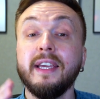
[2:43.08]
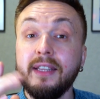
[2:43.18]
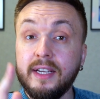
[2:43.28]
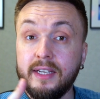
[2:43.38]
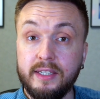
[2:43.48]

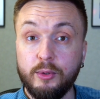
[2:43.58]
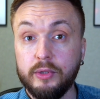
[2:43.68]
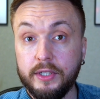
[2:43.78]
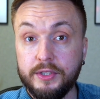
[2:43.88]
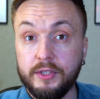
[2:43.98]
In der Clean
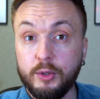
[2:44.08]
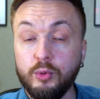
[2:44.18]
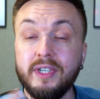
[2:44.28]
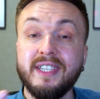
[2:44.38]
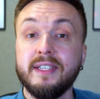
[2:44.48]
Code
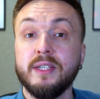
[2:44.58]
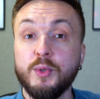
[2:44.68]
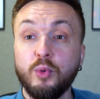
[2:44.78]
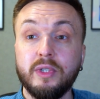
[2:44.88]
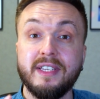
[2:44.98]
Architektur ist das
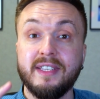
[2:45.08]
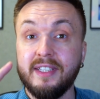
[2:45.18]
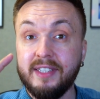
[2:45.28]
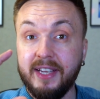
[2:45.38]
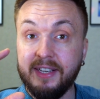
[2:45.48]
so, dass
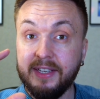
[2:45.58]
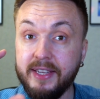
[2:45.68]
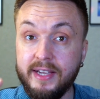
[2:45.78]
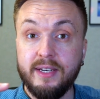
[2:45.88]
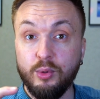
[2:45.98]
deine
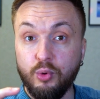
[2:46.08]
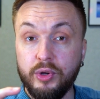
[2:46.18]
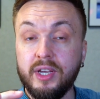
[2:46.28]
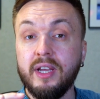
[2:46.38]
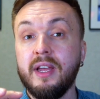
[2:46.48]

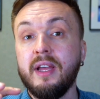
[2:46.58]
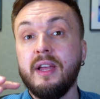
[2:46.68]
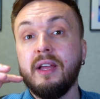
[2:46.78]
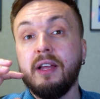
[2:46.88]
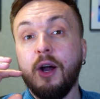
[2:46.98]
Kernlogik
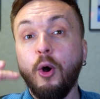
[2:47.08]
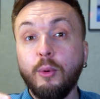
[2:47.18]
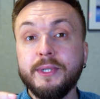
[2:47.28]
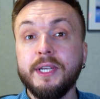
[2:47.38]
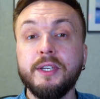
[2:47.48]

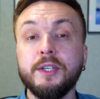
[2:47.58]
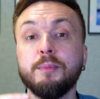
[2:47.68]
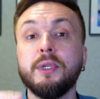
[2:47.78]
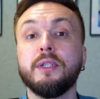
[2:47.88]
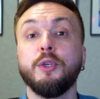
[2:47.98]
hauptsächlich
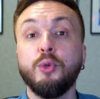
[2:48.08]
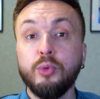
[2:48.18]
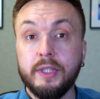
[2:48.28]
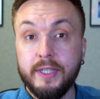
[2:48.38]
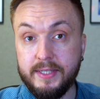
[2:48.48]
mit
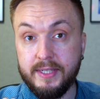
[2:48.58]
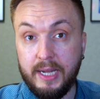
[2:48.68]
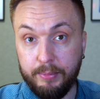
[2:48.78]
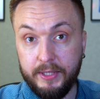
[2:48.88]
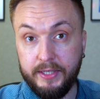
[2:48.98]
Unit-Tests
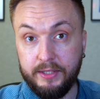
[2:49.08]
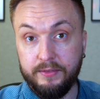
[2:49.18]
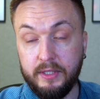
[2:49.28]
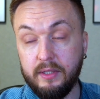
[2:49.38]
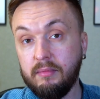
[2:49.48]
abgedeckt
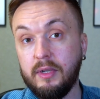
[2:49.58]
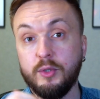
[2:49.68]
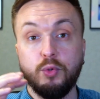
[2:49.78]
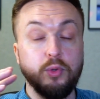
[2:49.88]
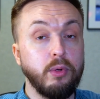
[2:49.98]
wird,
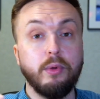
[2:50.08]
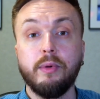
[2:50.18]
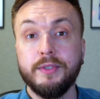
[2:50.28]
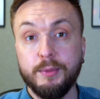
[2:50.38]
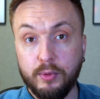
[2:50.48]
also zu
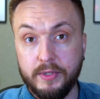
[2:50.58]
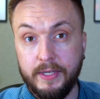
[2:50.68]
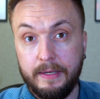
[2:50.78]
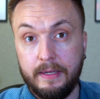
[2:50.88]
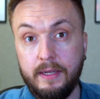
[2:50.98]
99
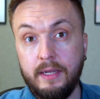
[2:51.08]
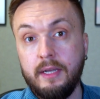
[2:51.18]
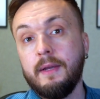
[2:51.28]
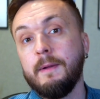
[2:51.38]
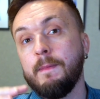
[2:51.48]
Prozent.
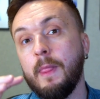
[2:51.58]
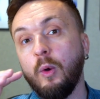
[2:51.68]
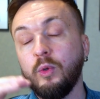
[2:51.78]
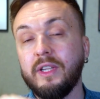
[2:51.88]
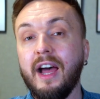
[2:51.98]

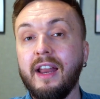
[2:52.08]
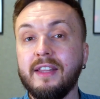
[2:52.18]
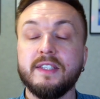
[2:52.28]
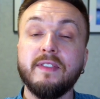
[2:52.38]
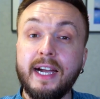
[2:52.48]
Und
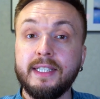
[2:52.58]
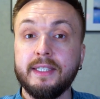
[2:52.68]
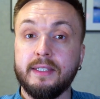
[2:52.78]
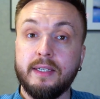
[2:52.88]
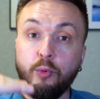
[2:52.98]
alles
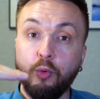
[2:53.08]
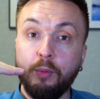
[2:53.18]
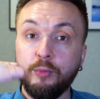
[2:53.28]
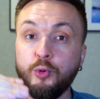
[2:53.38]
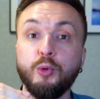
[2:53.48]
weitere
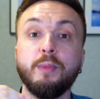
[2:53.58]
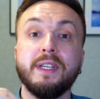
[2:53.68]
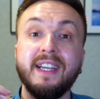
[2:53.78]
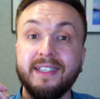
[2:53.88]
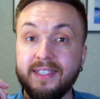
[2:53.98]
oben drüber,
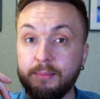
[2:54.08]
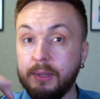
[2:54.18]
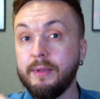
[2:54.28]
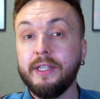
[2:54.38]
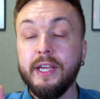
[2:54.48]
die ganzen
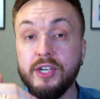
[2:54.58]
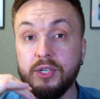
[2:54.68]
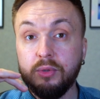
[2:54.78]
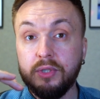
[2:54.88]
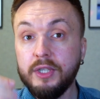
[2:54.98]

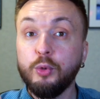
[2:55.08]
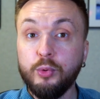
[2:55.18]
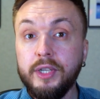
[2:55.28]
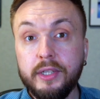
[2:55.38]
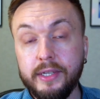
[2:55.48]
Implementation und
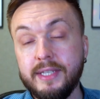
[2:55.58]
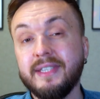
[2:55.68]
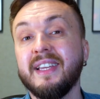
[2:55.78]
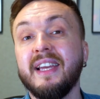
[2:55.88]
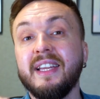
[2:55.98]

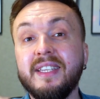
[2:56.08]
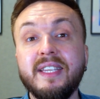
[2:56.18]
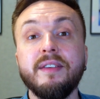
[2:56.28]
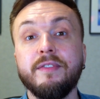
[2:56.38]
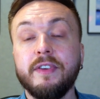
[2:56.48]
E2E-Tests,
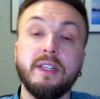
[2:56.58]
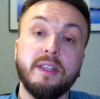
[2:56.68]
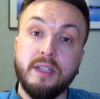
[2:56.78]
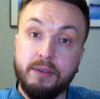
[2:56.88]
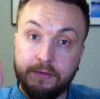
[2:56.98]
die
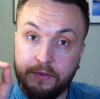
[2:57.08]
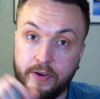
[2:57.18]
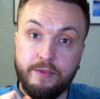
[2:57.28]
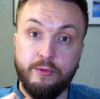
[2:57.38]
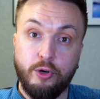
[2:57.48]
finden im
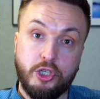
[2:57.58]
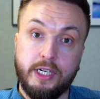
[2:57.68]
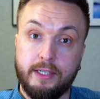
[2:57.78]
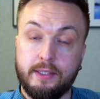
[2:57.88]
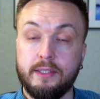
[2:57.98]
Framework
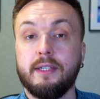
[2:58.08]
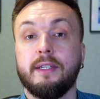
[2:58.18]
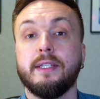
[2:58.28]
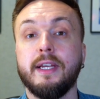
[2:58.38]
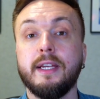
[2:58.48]
statt.
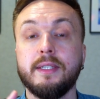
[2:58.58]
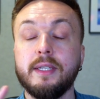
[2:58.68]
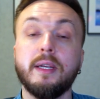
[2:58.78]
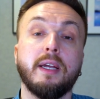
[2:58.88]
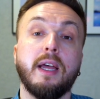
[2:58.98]
Das heißt,
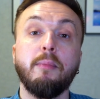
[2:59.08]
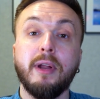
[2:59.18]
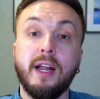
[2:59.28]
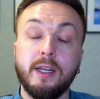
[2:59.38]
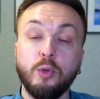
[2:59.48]
die kann
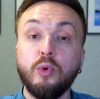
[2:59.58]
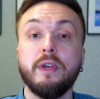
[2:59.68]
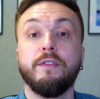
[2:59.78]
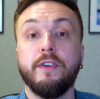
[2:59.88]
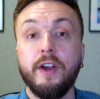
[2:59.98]
man halt nur
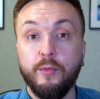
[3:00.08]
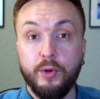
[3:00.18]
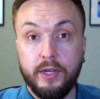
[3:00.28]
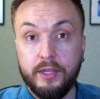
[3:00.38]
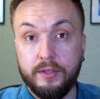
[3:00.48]
im
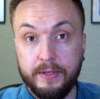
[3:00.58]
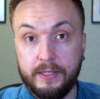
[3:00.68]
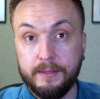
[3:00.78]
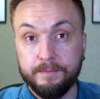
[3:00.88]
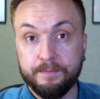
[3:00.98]
Framework
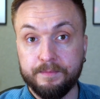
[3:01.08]
entwickeln.